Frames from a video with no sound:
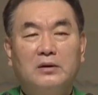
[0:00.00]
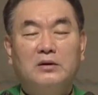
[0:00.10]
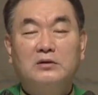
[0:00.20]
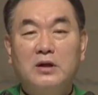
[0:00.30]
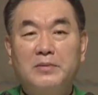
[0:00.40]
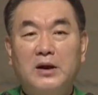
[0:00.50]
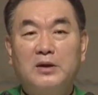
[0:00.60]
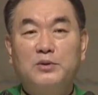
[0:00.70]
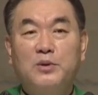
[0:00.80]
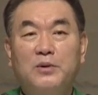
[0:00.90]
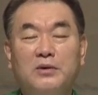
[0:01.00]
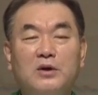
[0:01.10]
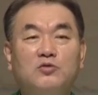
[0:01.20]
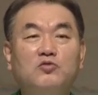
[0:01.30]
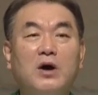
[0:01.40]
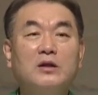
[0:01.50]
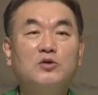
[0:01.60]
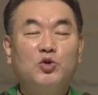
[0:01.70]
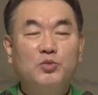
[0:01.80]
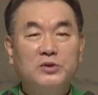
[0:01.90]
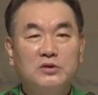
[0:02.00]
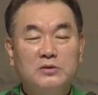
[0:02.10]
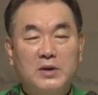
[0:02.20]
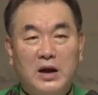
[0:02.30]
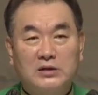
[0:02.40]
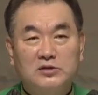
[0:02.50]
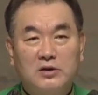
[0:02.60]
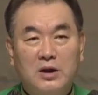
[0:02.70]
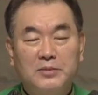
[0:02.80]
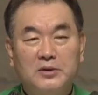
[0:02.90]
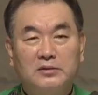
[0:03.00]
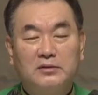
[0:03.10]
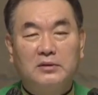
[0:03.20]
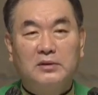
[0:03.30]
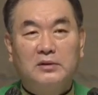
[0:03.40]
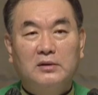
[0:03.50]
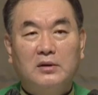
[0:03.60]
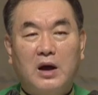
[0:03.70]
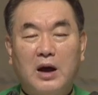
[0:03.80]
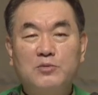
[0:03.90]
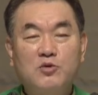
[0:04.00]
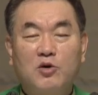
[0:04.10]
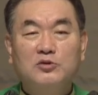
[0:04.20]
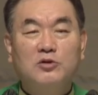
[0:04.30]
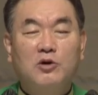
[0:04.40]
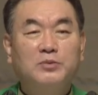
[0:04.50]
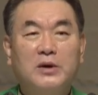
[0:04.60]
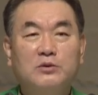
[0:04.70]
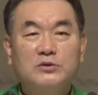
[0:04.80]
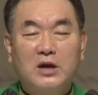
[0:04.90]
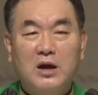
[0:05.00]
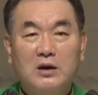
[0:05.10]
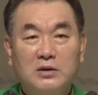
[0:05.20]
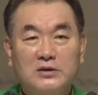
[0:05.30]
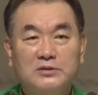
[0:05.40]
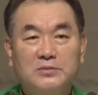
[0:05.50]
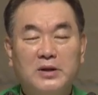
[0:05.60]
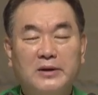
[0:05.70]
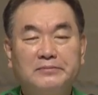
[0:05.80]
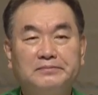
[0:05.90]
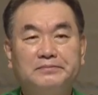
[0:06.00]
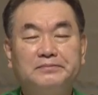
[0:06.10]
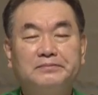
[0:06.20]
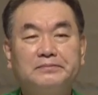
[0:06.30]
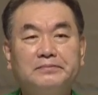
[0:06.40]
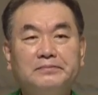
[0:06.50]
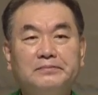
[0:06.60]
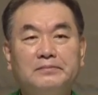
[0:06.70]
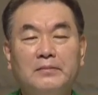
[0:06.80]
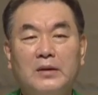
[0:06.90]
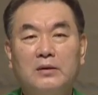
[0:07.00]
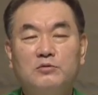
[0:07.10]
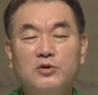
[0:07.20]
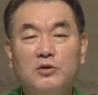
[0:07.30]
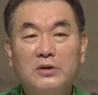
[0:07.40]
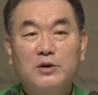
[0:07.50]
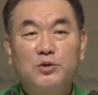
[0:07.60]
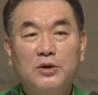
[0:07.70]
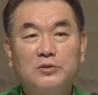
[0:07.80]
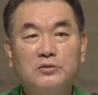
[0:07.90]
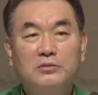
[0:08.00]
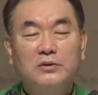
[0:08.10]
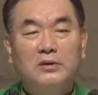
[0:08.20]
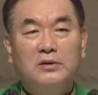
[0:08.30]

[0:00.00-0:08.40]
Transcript: 그때만 해도 우한 교민들만 안전하면 아무 걱정 없다고 생각을 했습니다. 우리 영락교회도